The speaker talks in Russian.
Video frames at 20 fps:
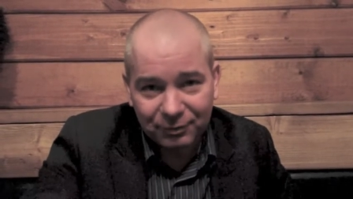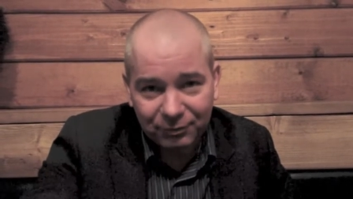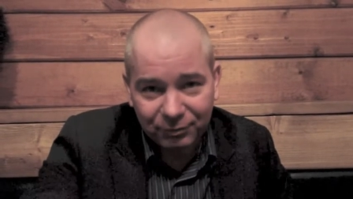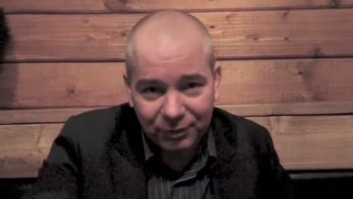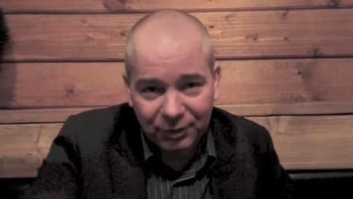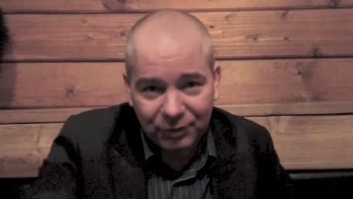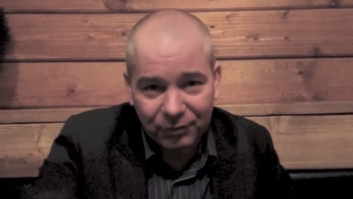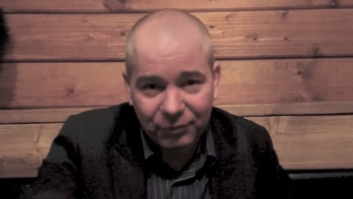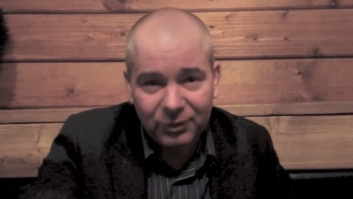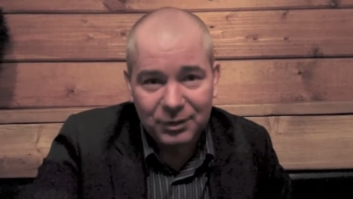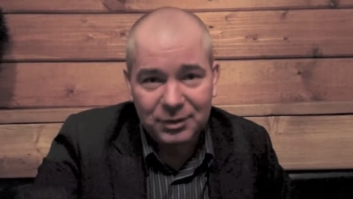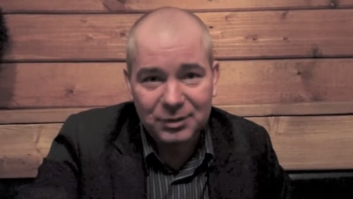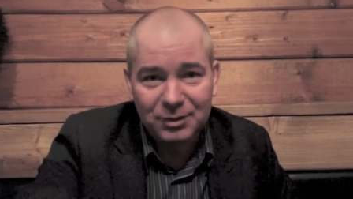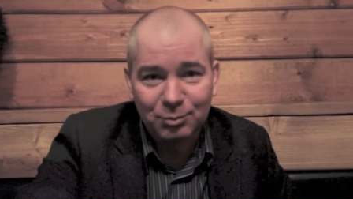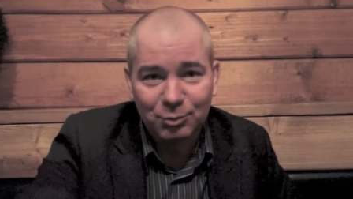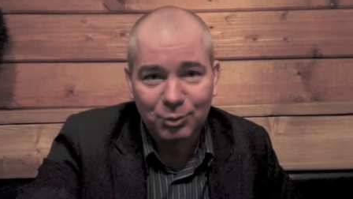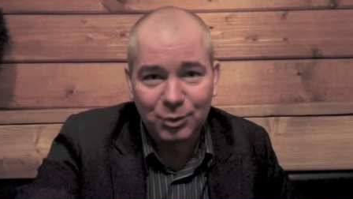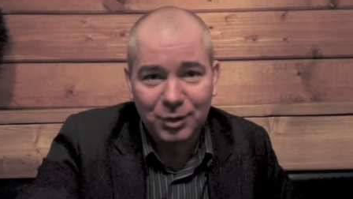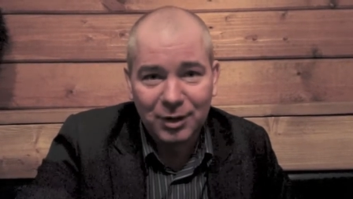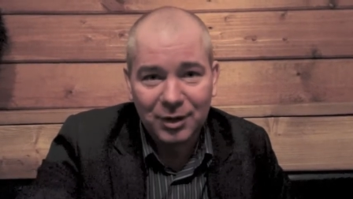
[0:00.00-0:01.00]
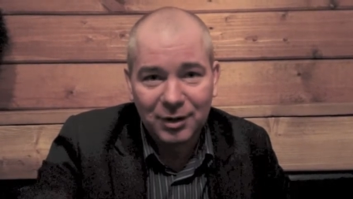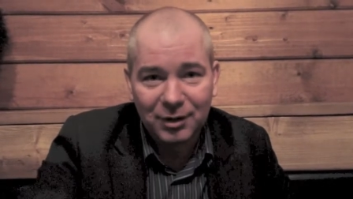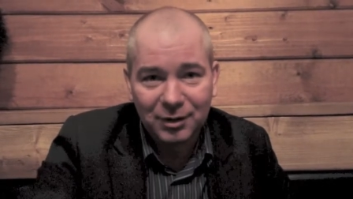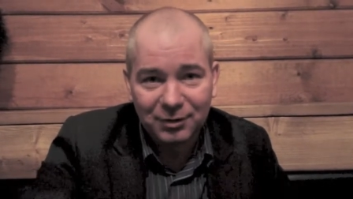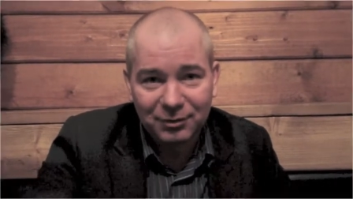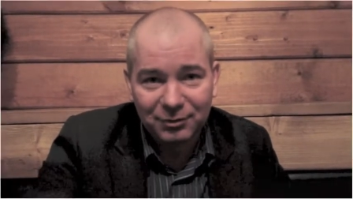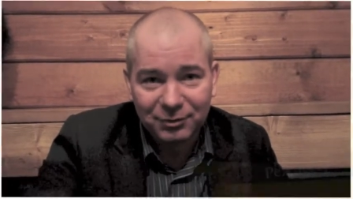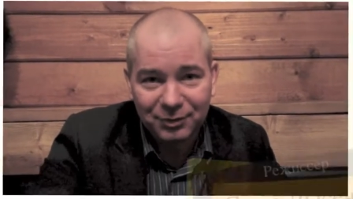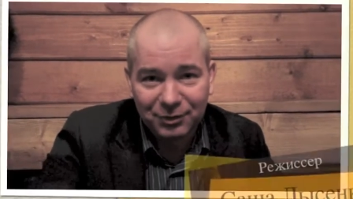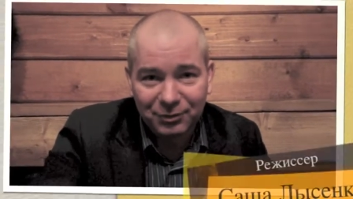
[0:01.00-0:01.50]
в кафе Самурай,
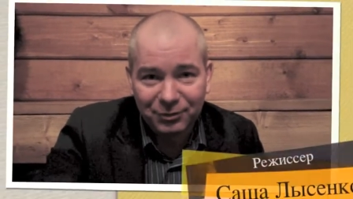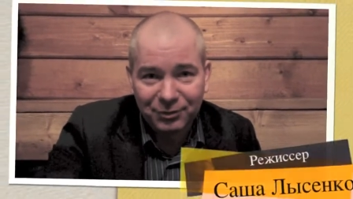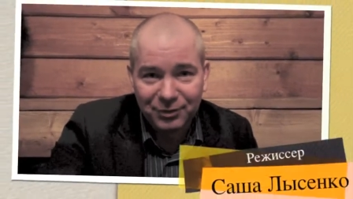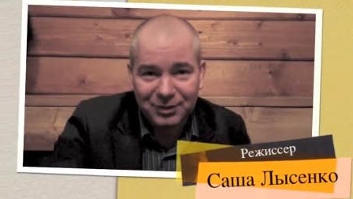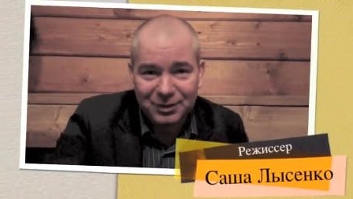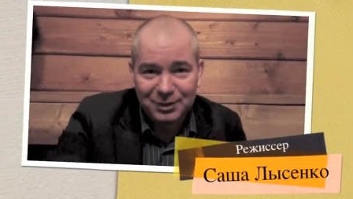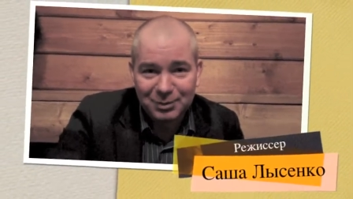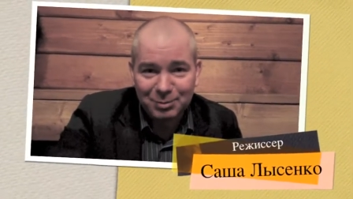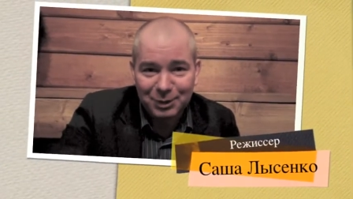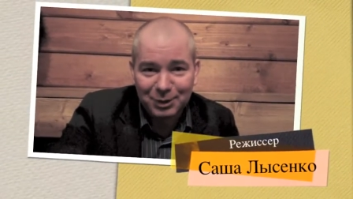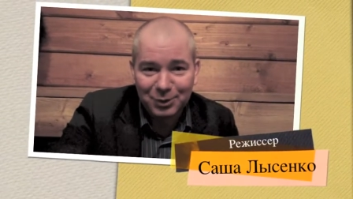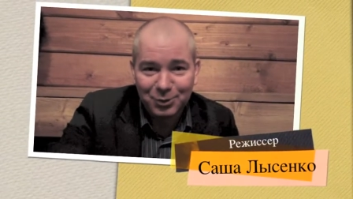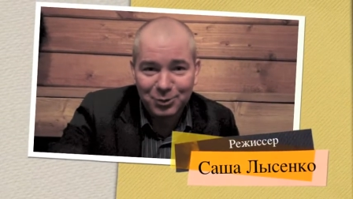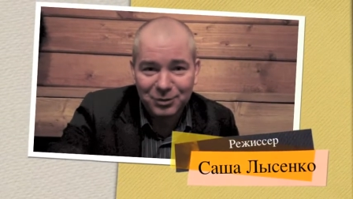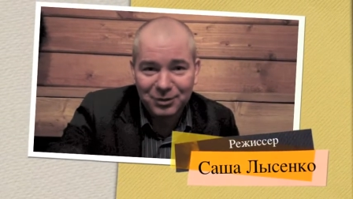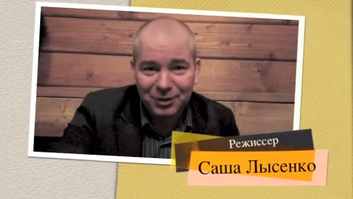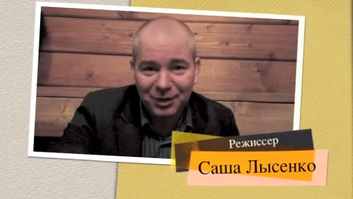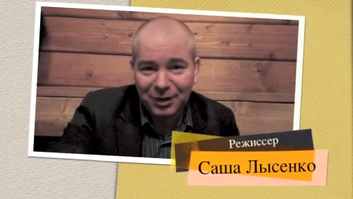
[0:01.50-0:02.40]
в кафе Самолет.